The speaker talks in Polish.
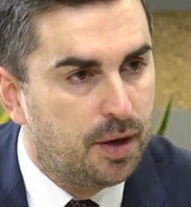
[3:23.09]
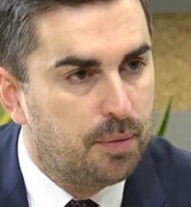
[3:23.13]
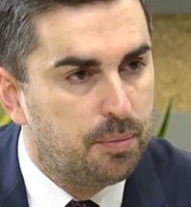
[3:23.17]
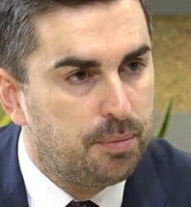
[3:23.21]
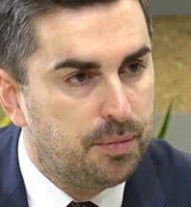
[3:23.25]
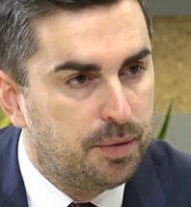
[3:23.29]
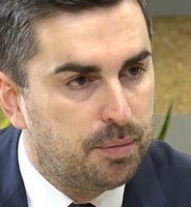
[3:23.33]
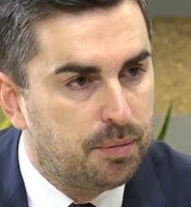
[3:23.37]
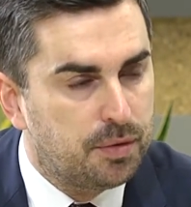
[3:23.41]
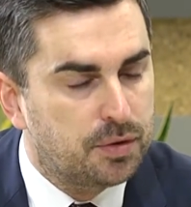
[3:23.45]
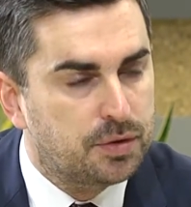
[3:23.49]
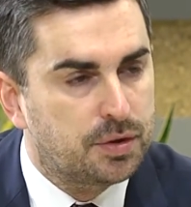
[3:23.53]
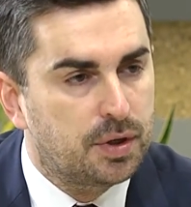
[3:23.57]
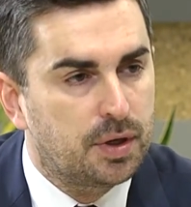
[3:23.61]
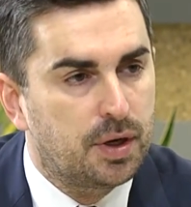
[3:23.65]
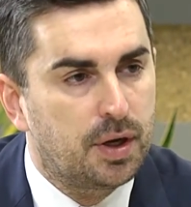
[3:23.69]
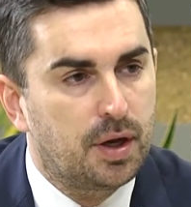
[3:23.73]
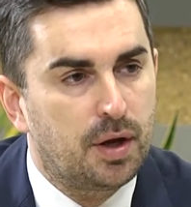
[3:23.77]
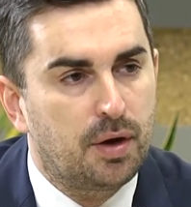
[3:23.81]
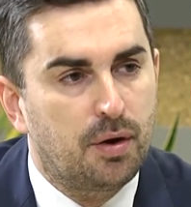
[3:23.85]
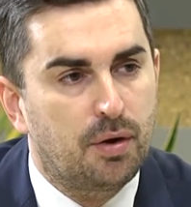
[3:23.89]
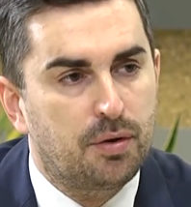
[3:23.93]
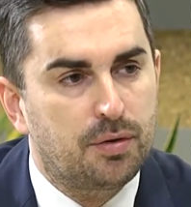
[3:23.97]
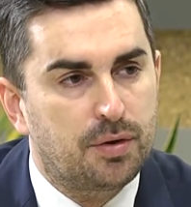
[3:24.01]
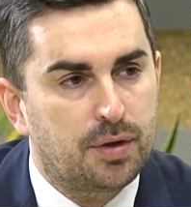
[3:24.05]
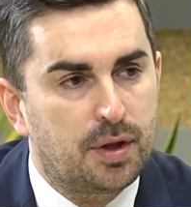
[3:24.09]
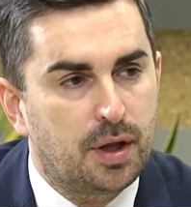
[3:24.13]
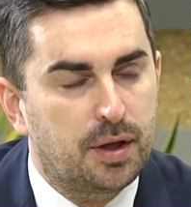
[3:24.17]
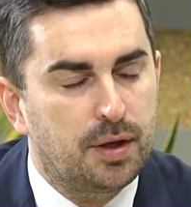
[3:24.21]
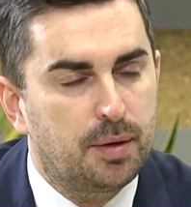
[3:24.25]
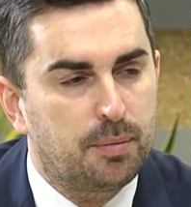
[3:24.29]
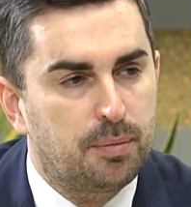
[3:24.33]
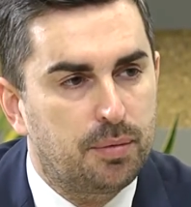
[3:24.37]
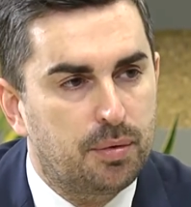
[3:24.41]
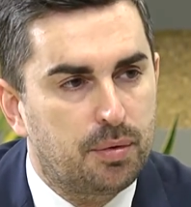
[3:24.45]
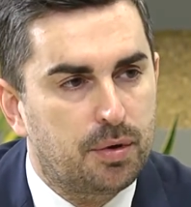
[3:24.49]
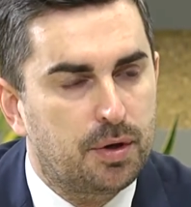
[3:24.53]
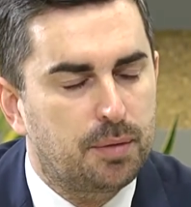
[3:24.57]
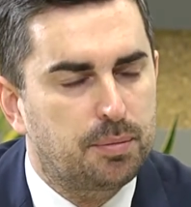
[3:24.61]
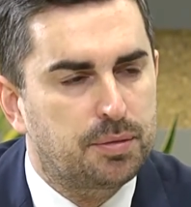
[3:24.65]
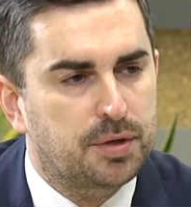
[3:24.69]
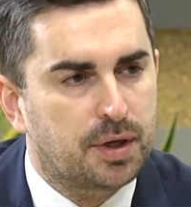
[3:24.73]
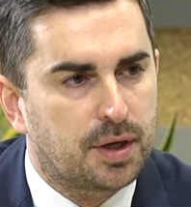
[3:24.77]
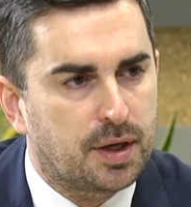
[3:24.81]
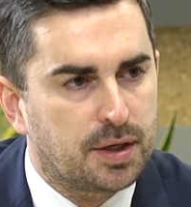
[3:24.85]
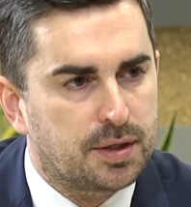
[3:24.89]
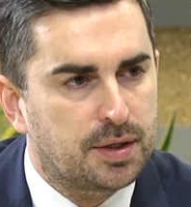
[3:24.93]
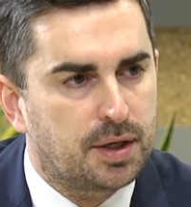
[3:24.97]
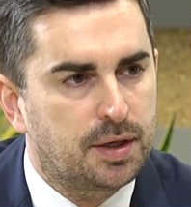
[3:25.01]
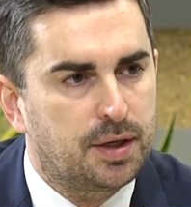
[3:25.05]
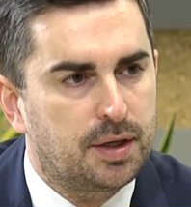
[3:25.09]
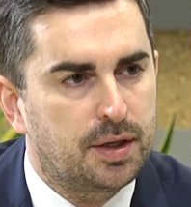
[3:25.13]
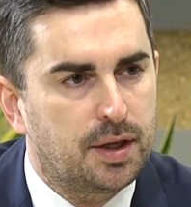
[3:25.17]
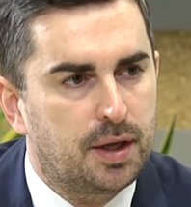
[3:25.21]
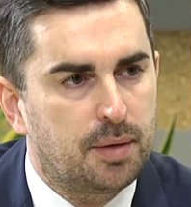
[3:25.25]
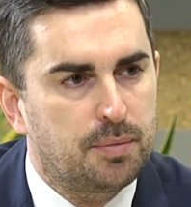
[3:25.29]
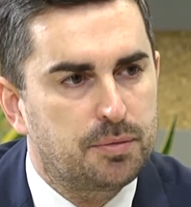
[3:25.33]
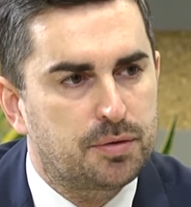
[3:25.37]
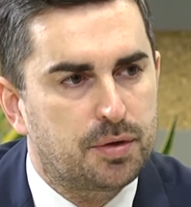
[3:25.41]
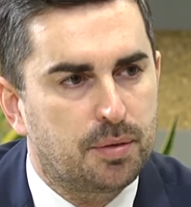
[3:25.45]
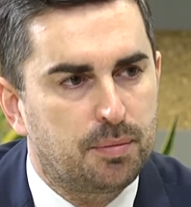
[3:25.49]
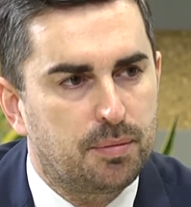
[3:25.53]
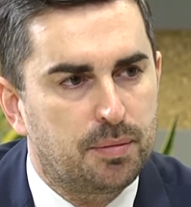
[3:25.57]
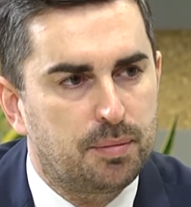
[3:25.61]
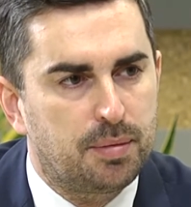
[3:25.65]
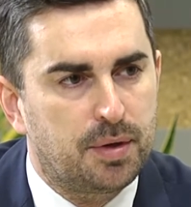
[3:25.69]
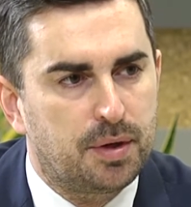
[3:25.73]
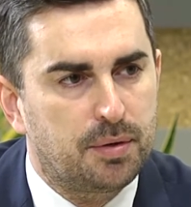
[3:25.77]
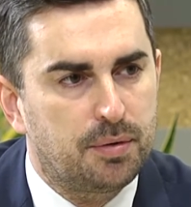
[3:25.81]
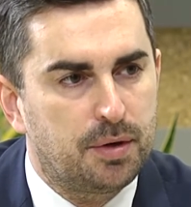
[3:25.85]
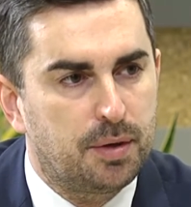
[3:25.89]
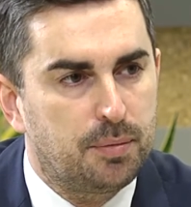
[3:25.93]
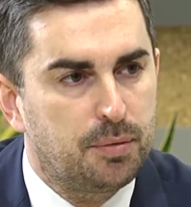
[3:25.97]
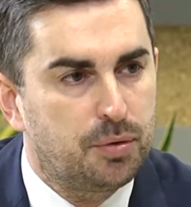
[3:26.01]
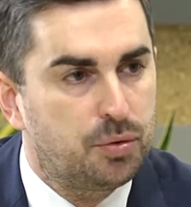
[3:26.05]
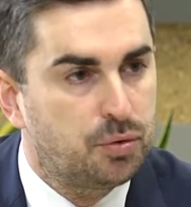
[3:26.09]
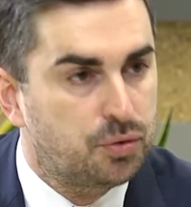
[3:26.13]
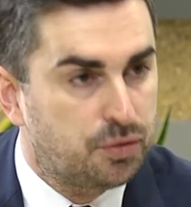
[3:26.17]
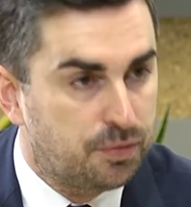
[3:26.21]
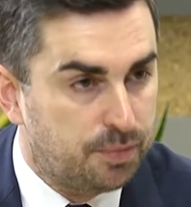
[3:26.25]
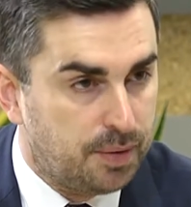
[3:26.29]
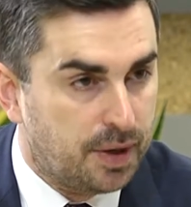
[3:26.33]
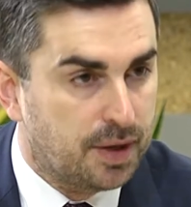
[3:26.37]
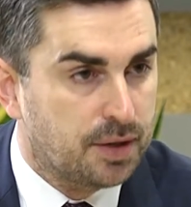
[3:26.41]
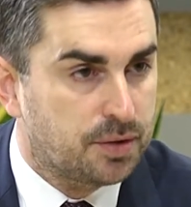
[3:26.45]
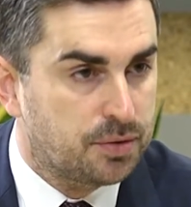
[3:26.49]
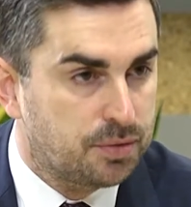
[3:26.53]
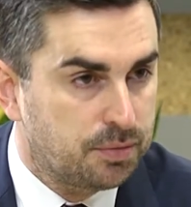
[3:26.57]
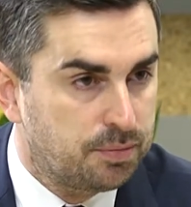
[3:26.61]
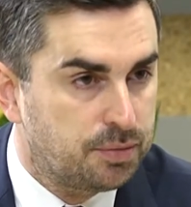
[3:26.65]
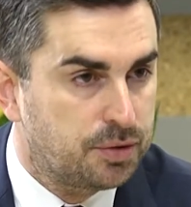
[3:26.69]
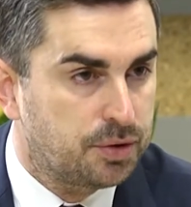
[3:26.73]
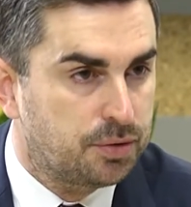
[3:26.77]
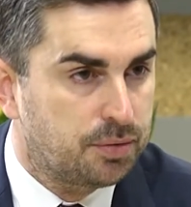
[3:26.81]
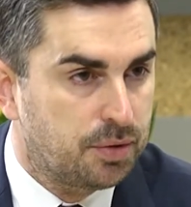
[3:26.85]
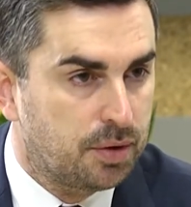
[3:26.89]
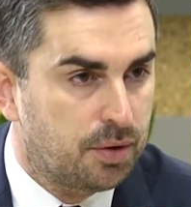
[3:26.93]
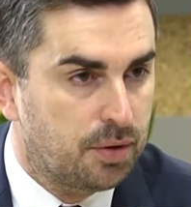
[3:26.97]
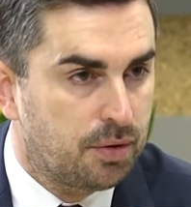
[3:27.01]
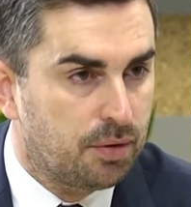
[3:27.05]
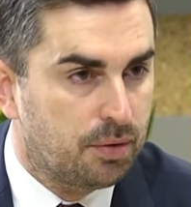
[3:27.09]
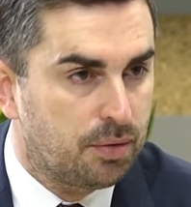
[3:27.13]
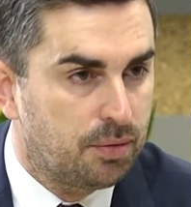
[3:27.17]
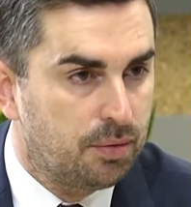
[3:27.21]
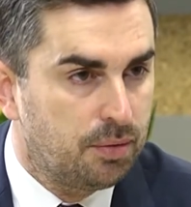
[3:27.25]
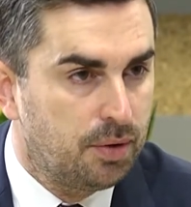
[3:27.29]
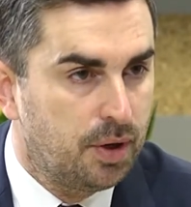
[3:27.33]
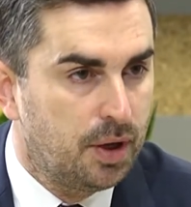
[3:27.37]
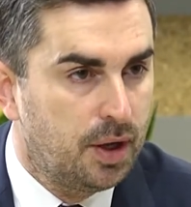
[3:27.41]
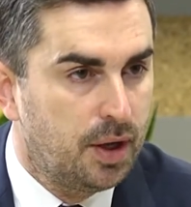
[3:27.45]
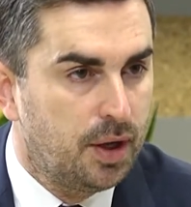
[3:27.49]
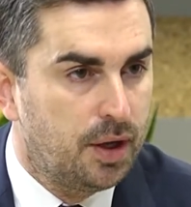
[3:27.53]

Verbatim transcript: Mimo, że oddanie biur i przekazanie najemcom planujemy już w marcu przyszłego roku,